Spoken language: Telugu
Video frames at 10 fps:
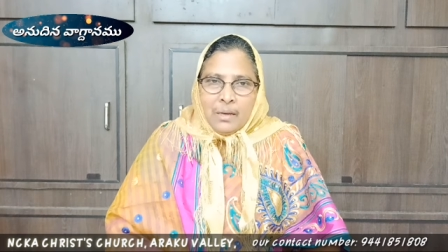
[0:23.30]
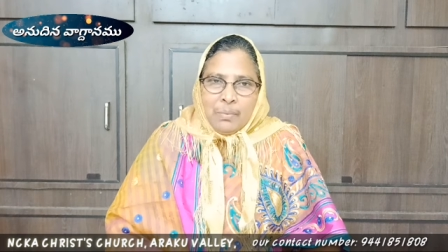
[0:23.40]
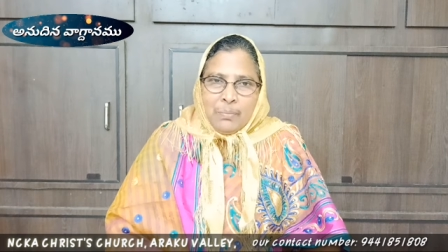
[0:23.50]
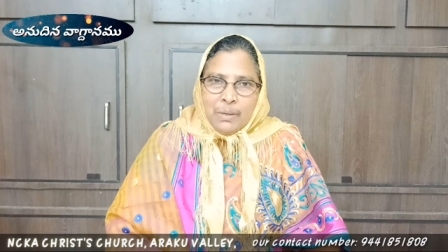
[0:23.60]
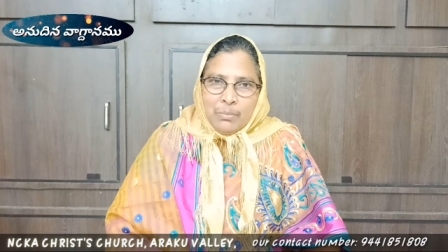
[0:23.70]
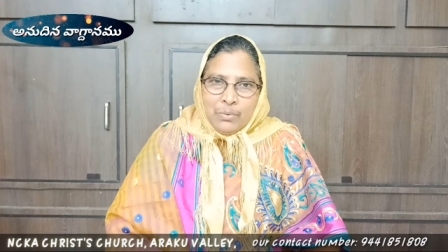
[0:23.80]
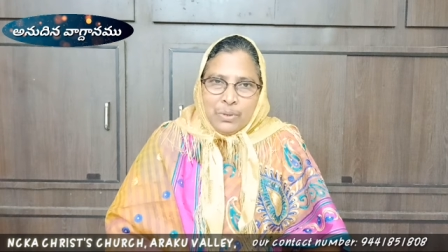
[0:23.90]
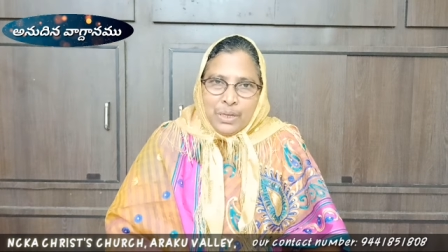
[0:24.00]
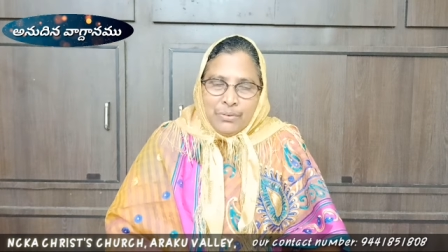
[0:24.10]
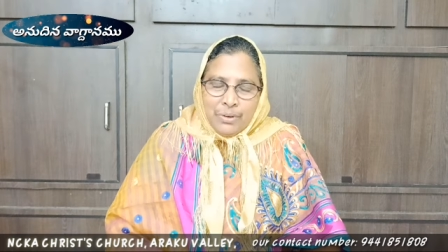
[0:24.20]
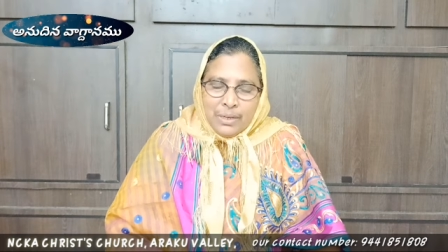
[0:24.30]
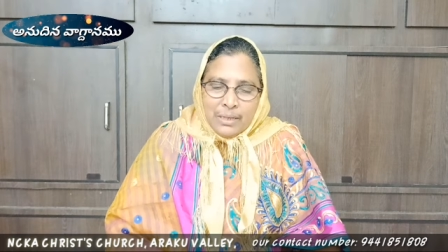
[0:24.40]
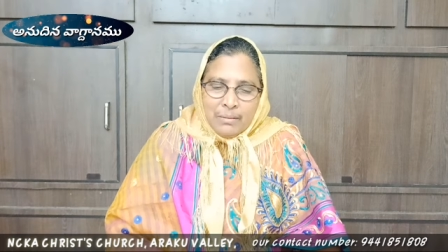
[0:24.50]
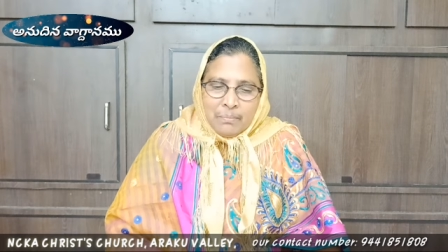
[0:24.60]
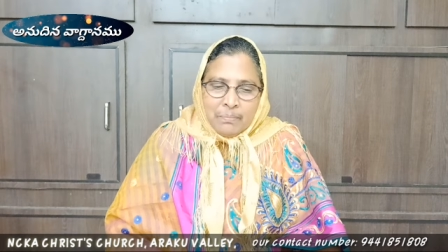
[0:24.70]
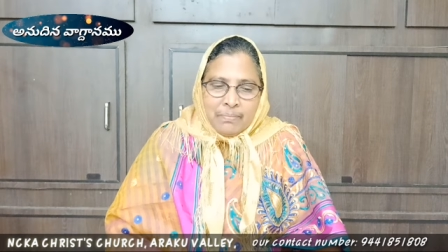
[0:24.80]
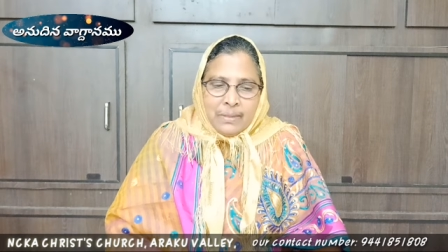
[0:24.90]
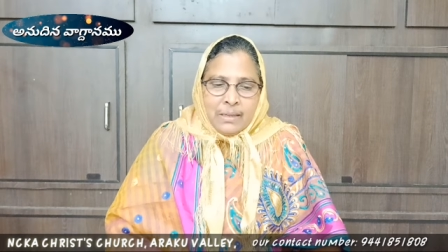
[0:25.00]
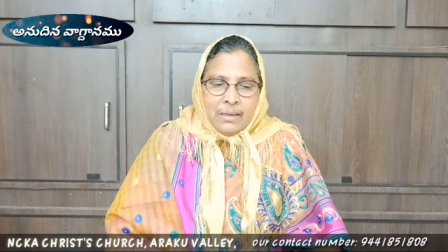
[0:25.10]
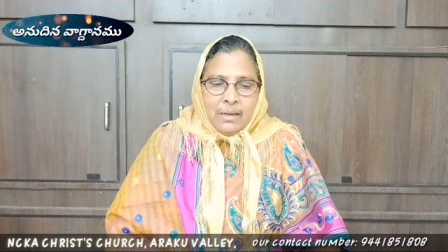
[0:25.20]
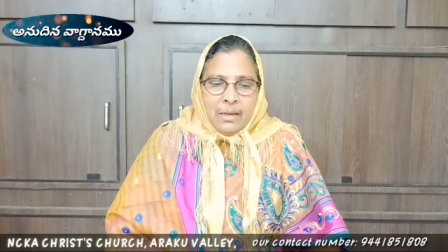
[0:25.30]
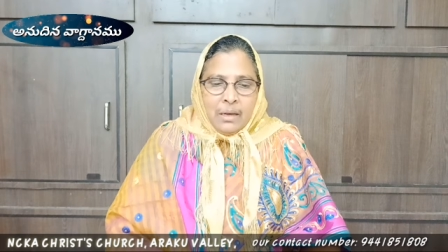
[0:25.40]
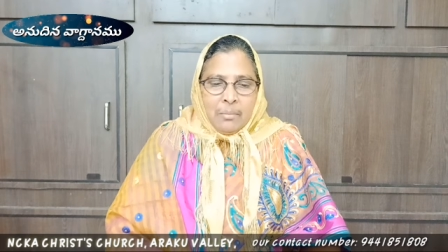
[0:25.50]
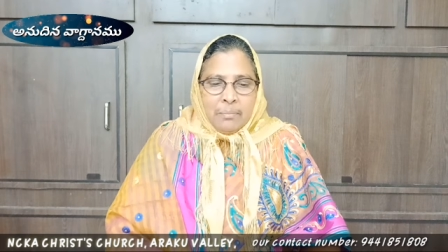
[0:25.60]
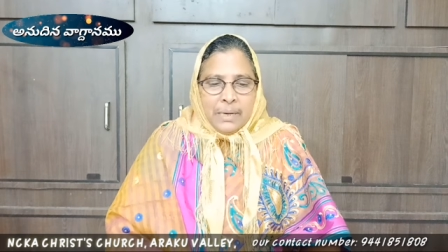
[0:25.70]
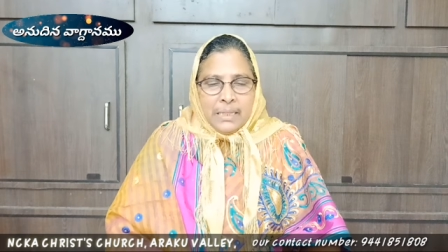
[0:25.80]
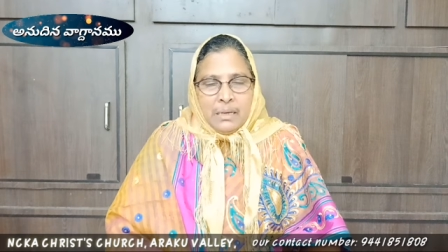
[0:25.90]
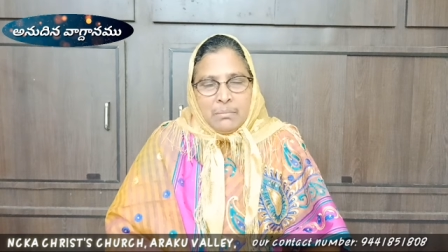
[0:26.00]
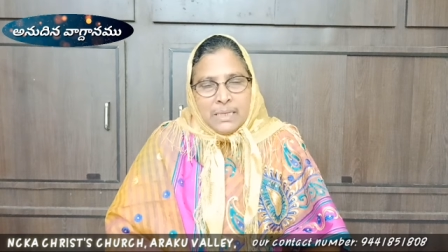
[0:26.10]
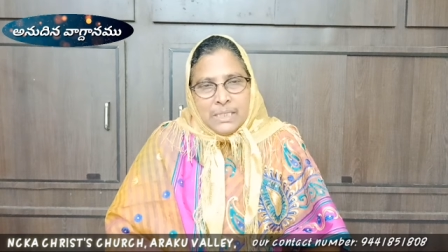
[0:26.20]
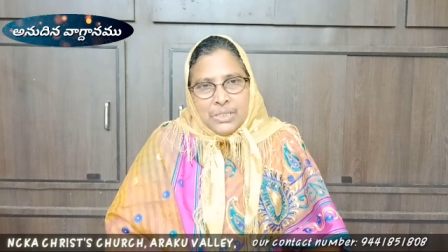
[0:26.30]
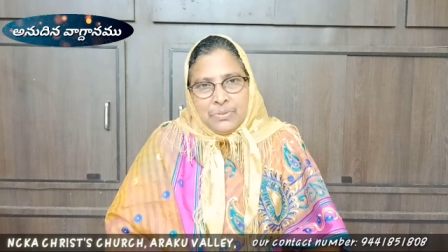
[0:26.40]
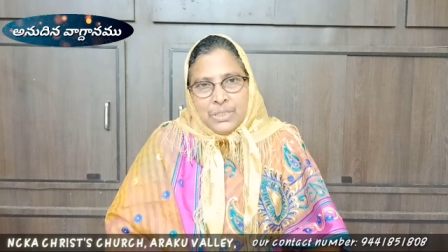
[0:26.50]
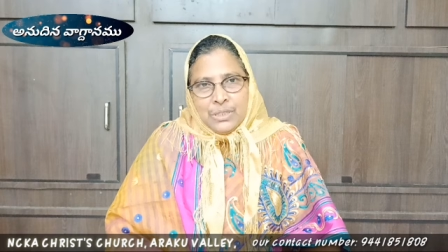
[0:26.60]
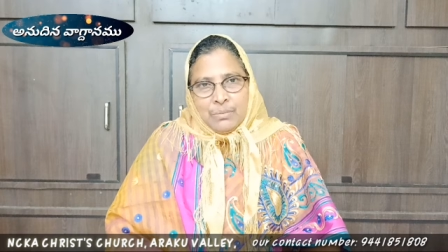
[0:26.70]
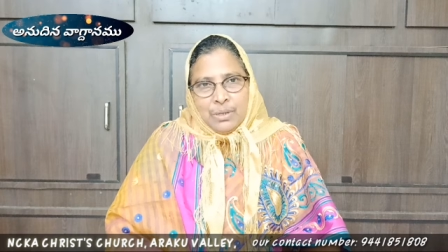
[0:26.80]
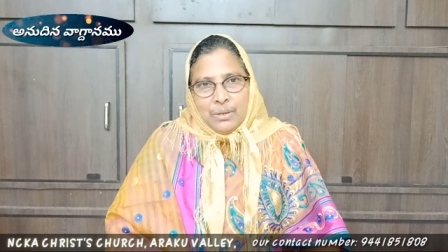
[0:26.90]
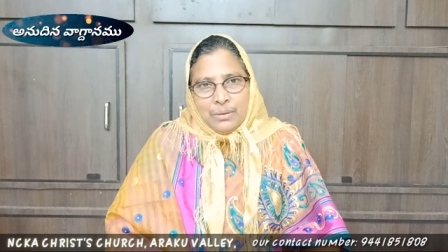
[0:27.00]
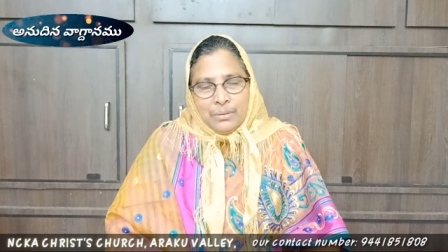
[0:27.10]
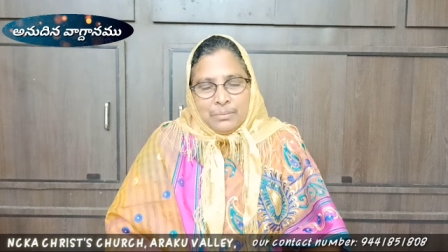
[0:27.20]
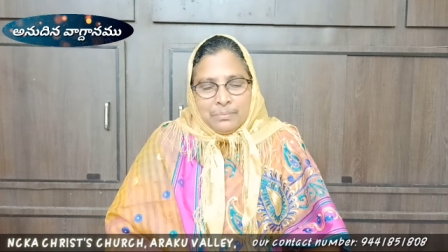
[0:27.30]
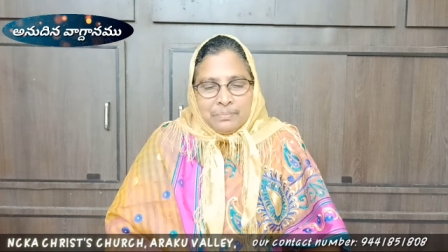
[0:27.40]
ఫిబ్రి పదమూడు ఇరవై ఒకటి ప్రతి మంచి విషయంలోనూ